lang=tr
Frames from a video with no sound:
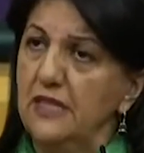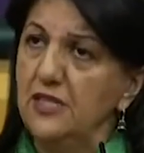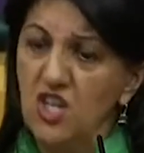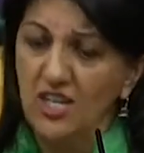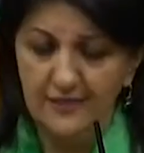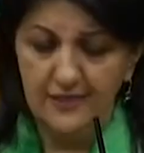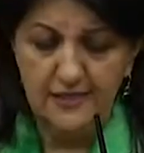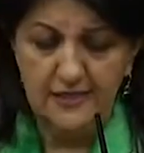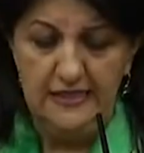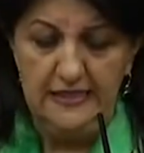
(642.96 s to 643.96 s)

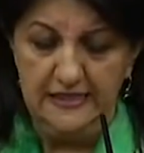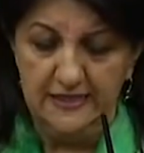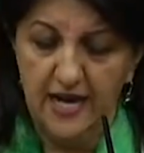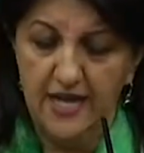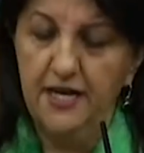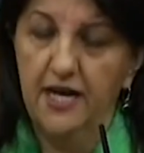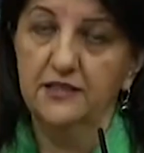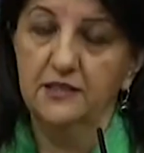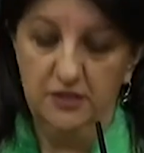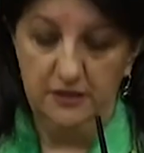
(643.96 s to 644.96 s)
çadır, gıda
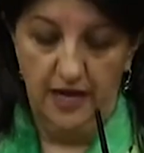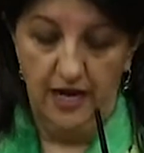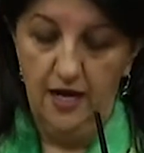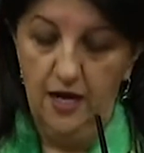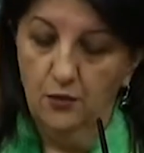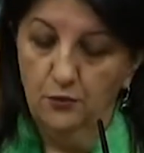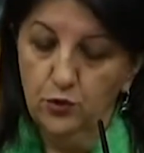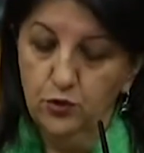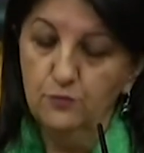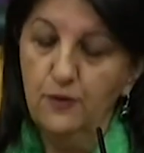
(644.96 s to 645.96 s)
yardımında
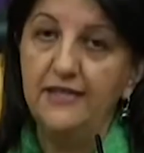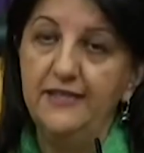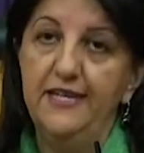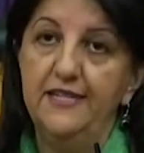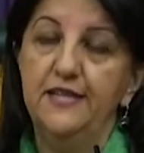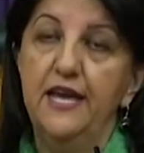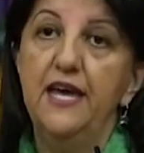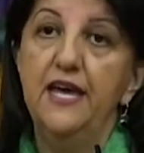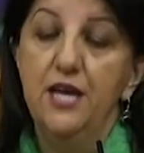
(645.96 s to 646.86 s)
bulunmak yerine